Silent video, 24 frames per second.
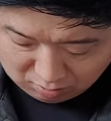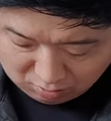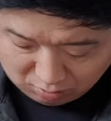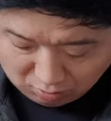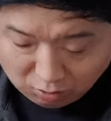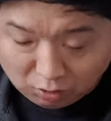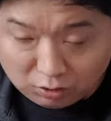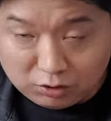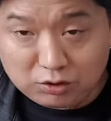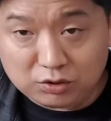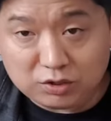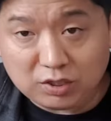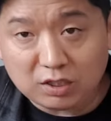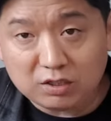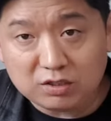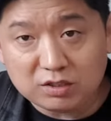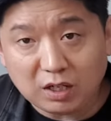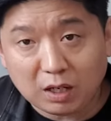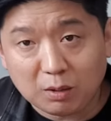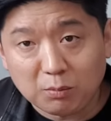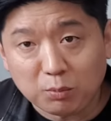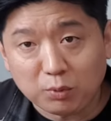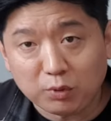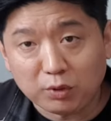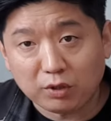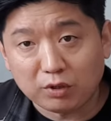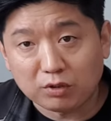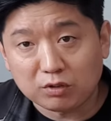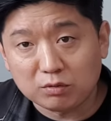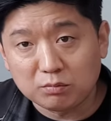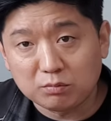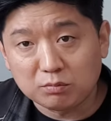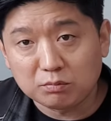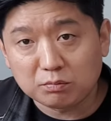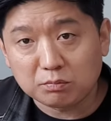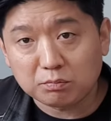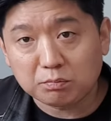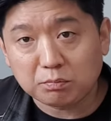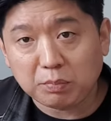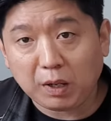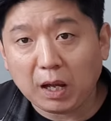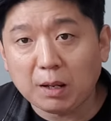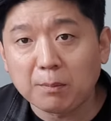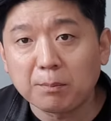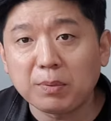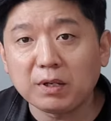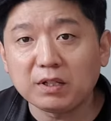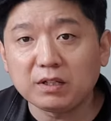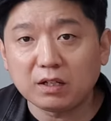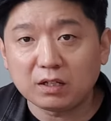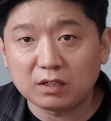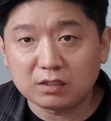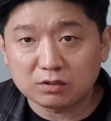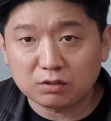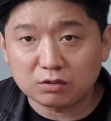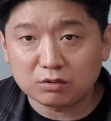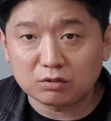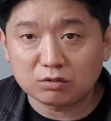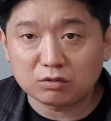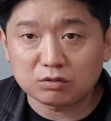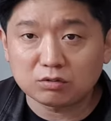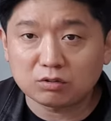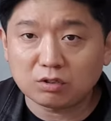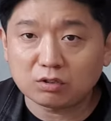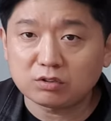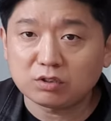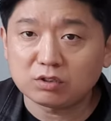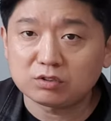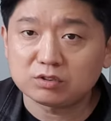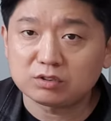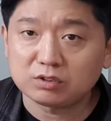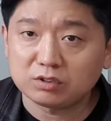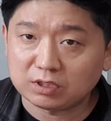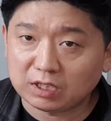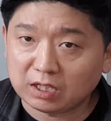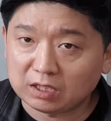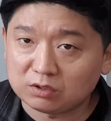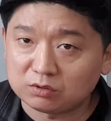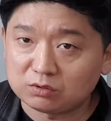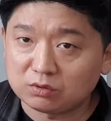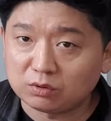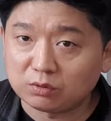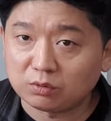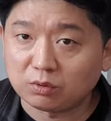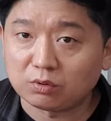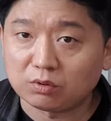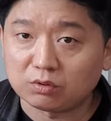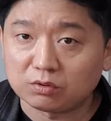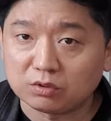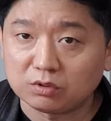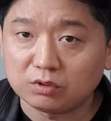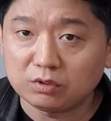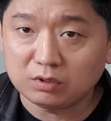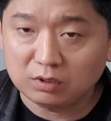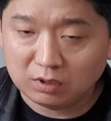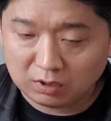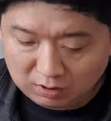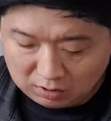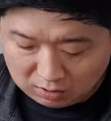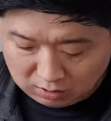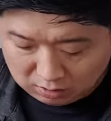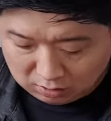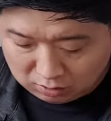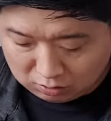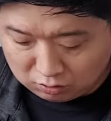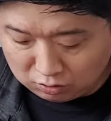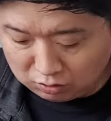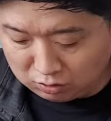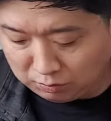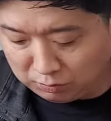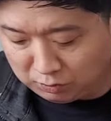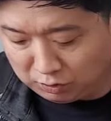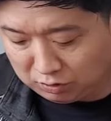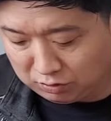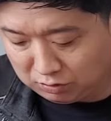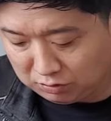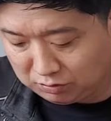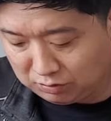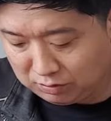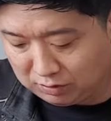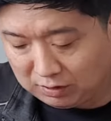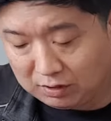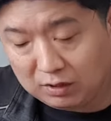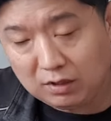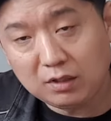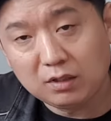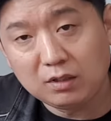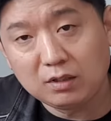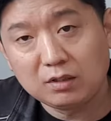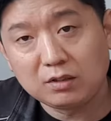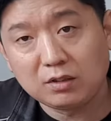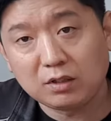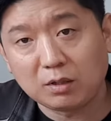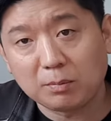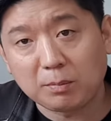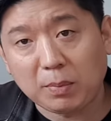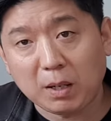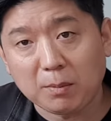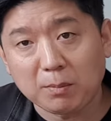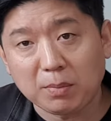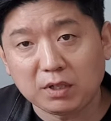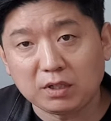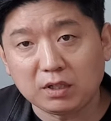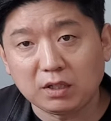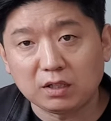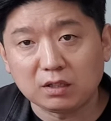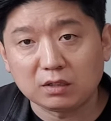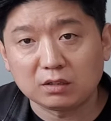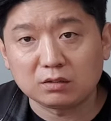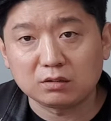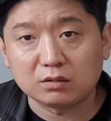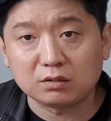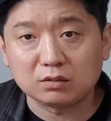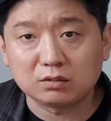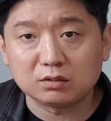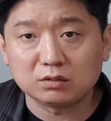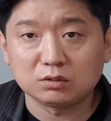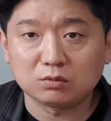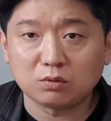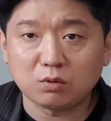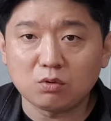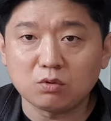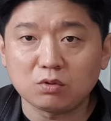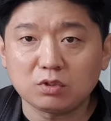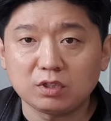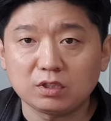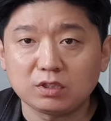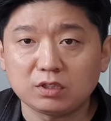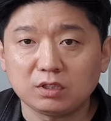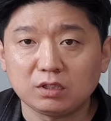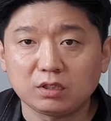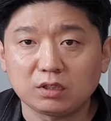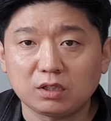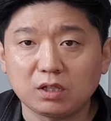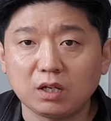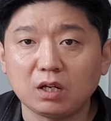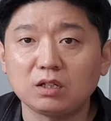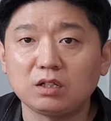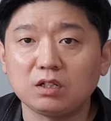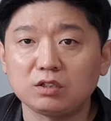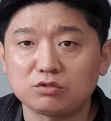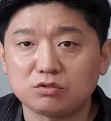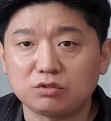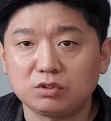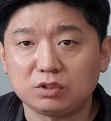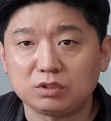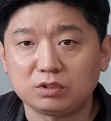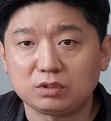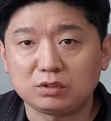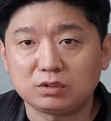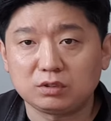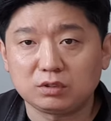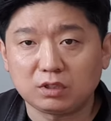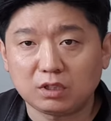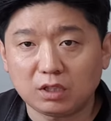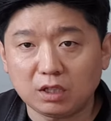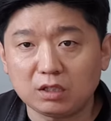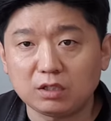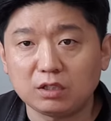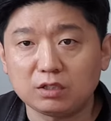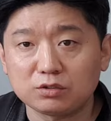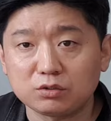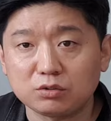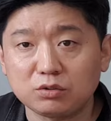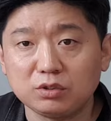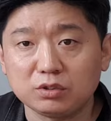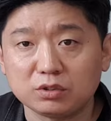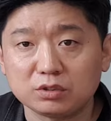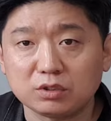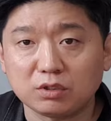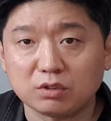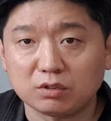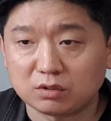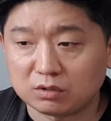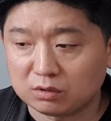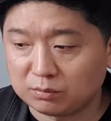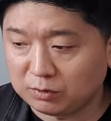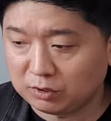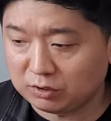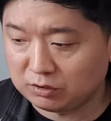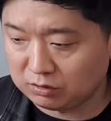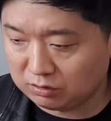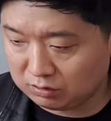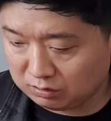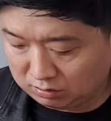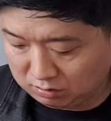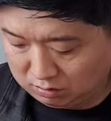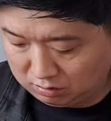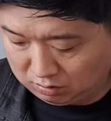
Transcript: 어디서 새는지 안 보여 그럼 방바닥에서 터졌을 가능성이 높거든 그러면은 방바닥 그 콘크리트를 깨야 될 수도 있, 깨야 될 수도 있어 그러면은